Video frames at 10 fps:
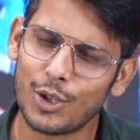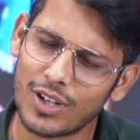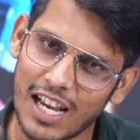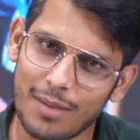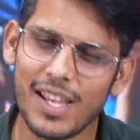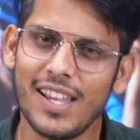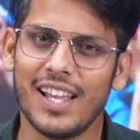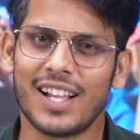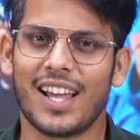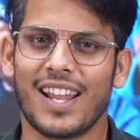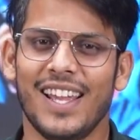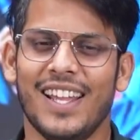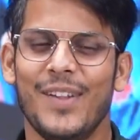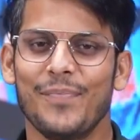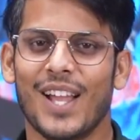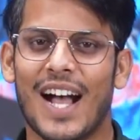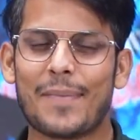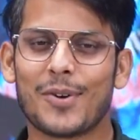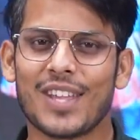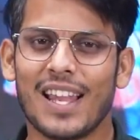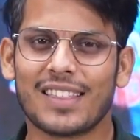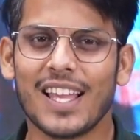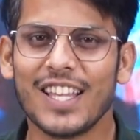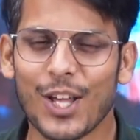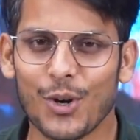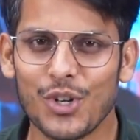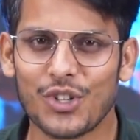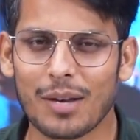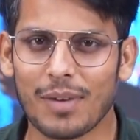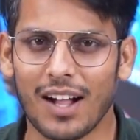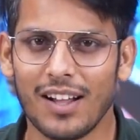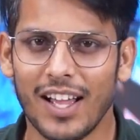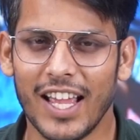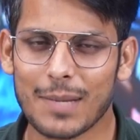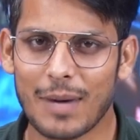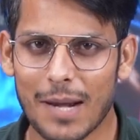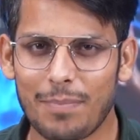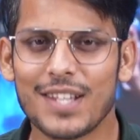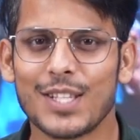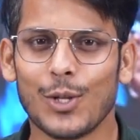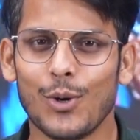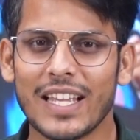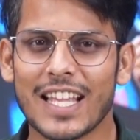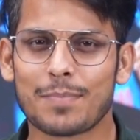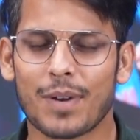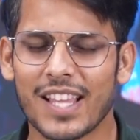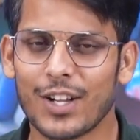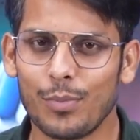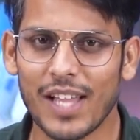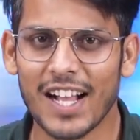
तो घर में ही लेकर आए आपको क्या लगता है कि रोहित शर्मा एक बार फिर से धोनी की इस प्रथा को भी